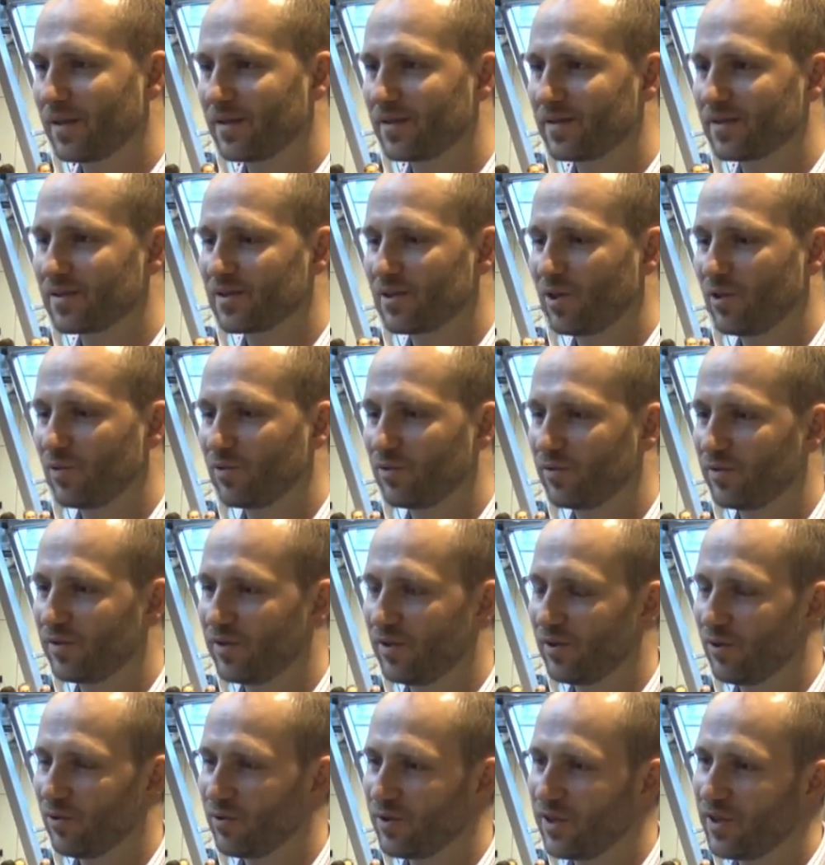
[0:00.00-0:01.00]
są
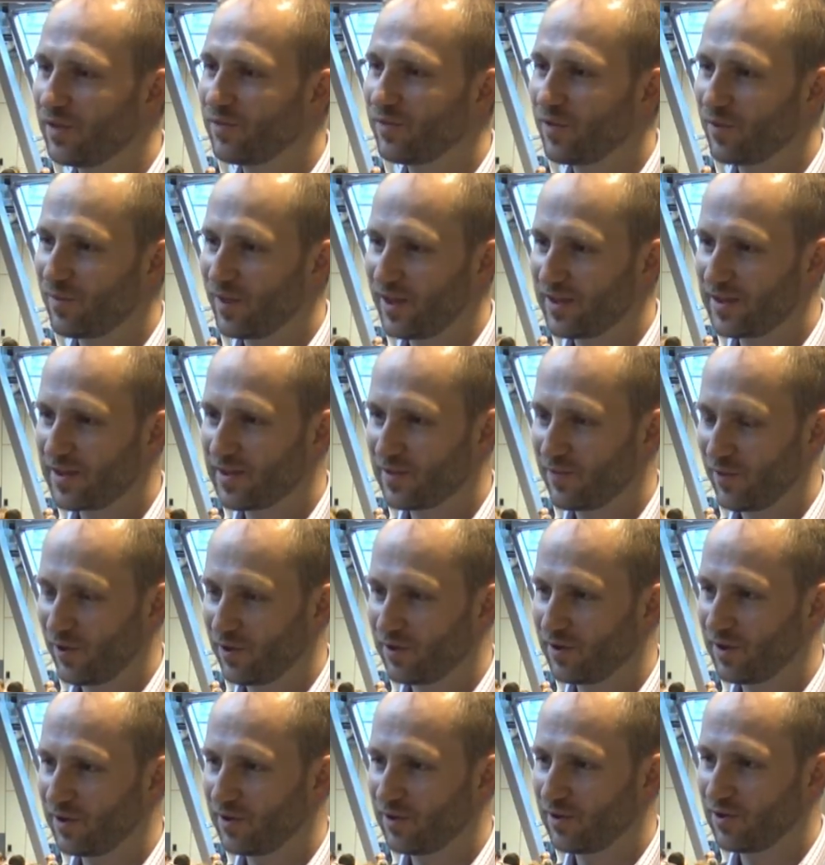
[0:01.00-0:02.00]
różne informacje
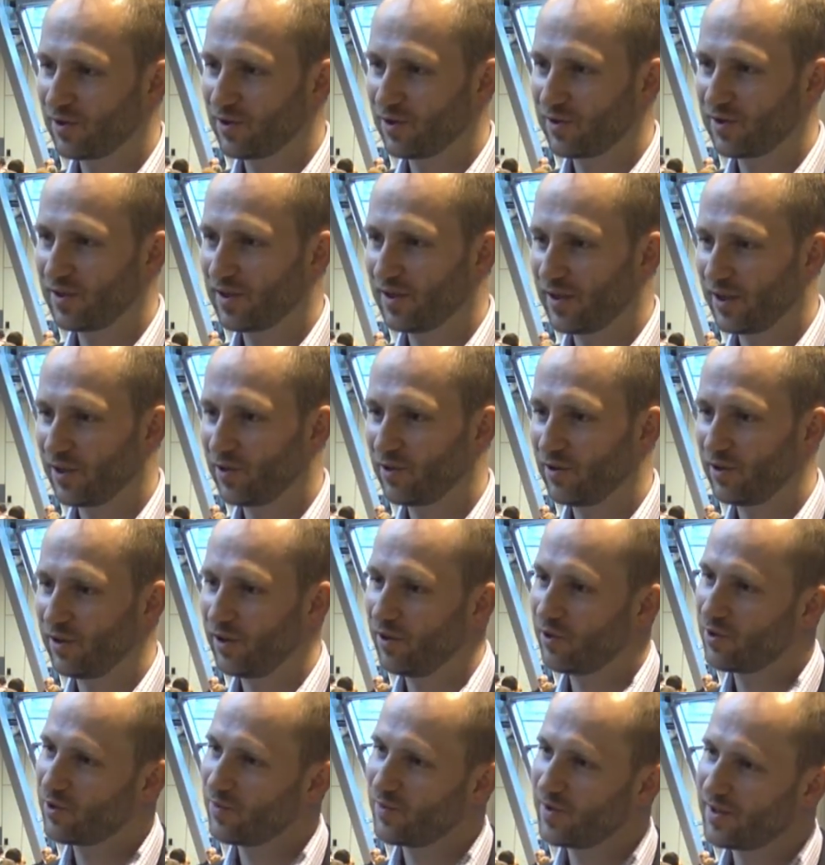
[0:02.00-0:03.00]
zwrotne dotyczące tego,
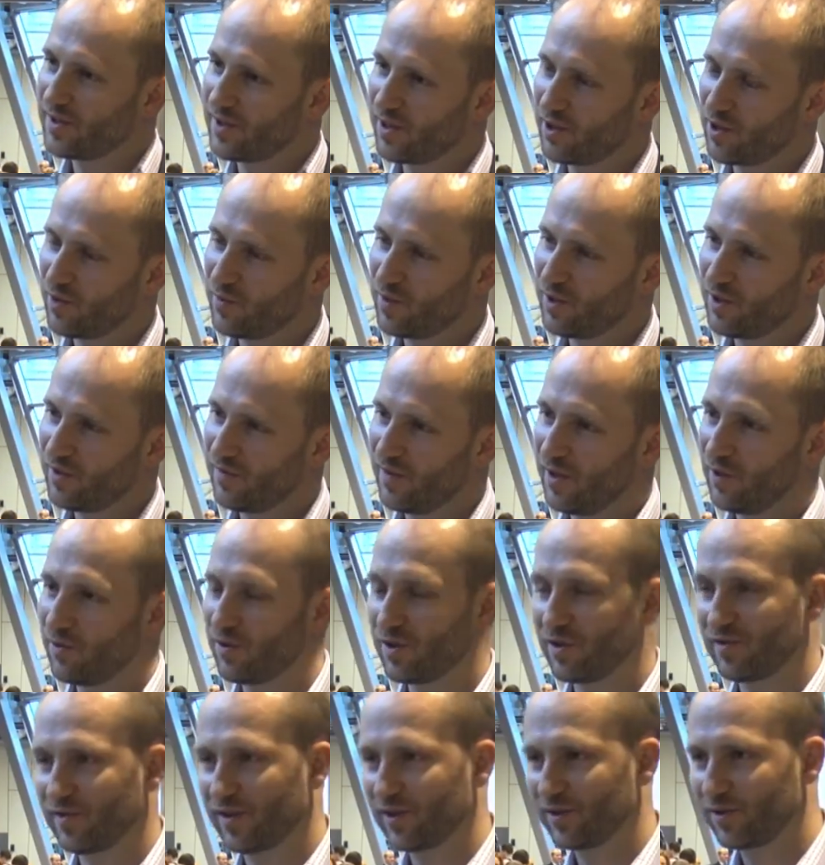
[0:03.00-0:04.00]
ile osób nas
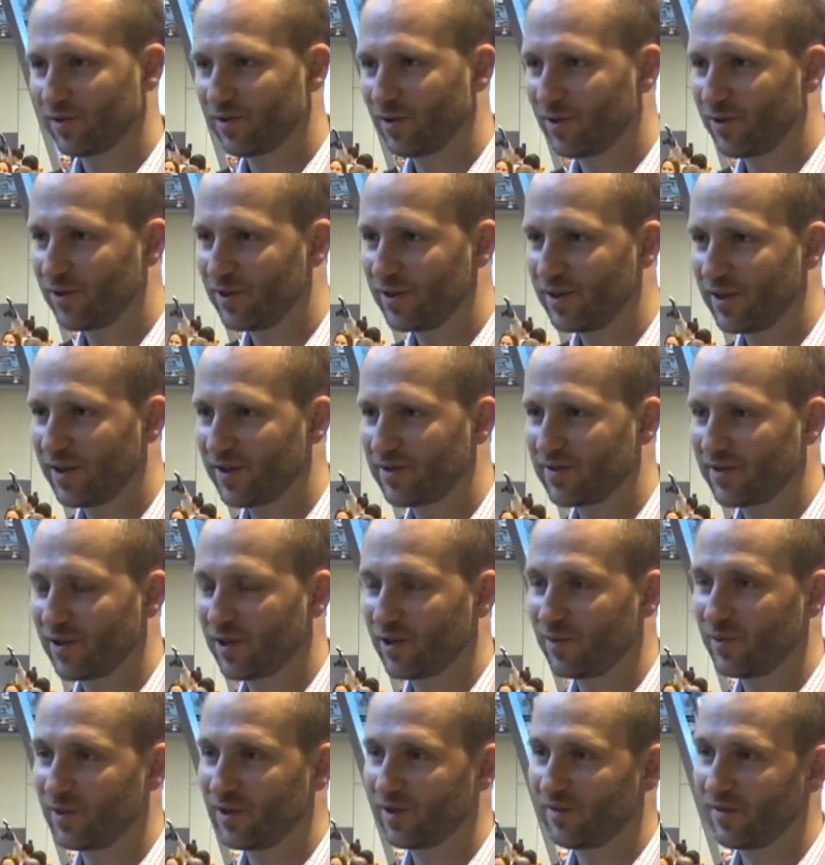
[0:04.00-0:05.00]
zarekomendowało, że warto kogoś innego
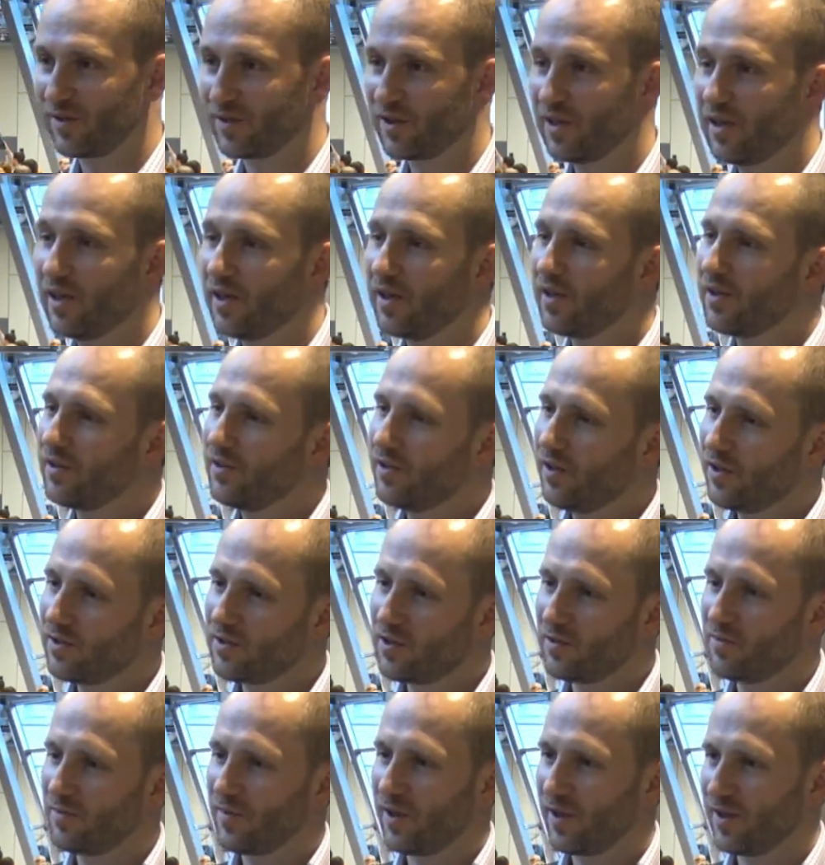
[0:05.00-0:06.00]
zarekomendować. To
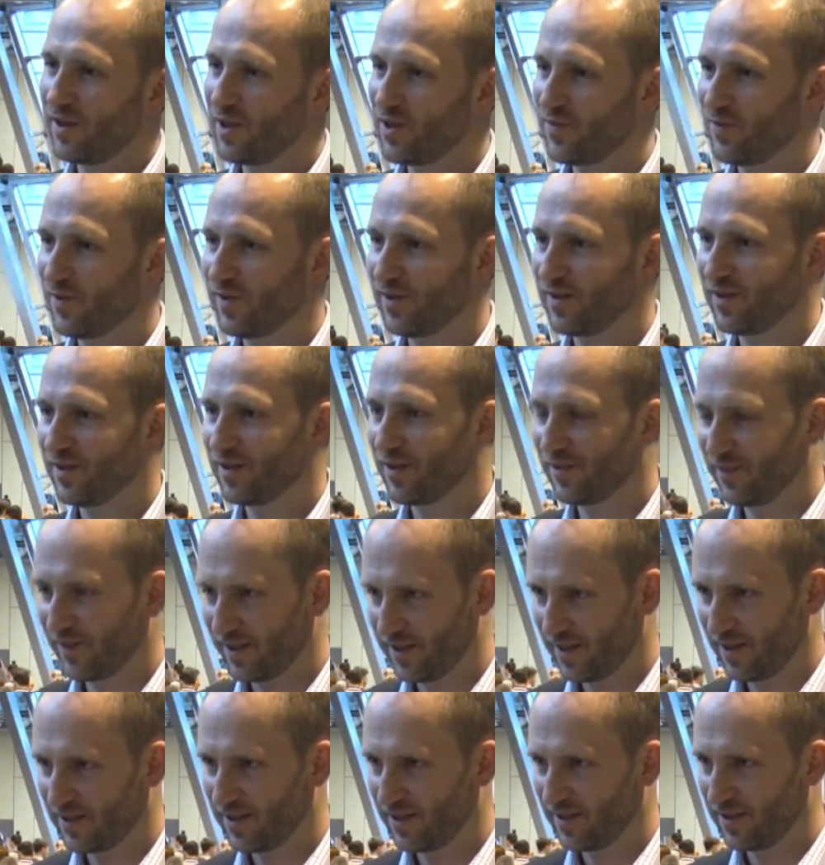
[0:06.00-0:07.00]
są mechanizmy
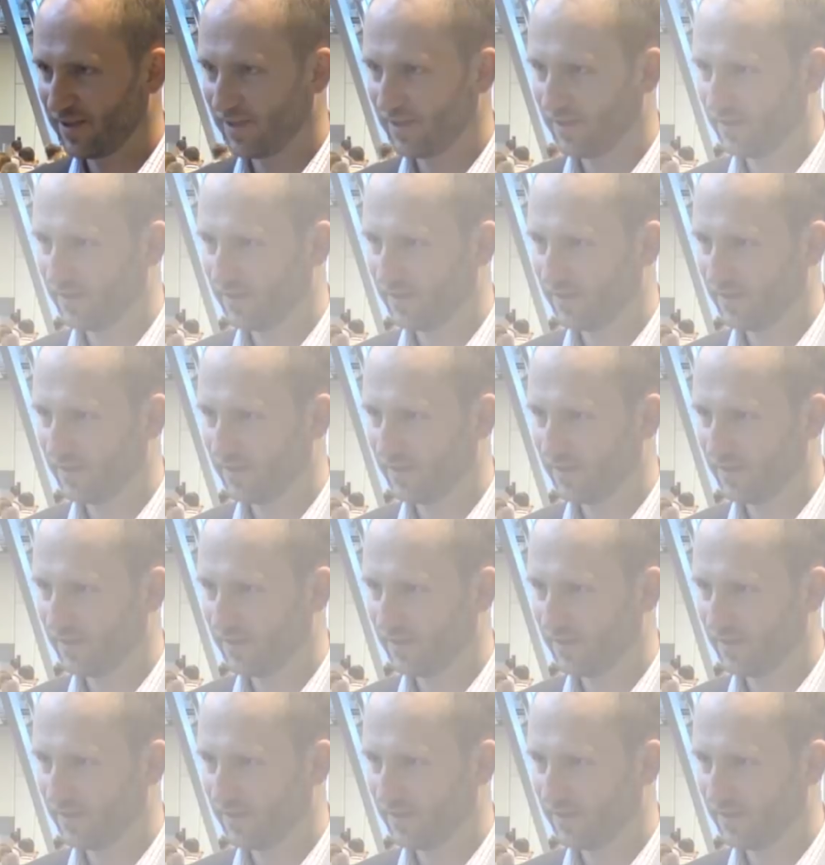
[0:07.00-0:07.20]
grywalizacyjne.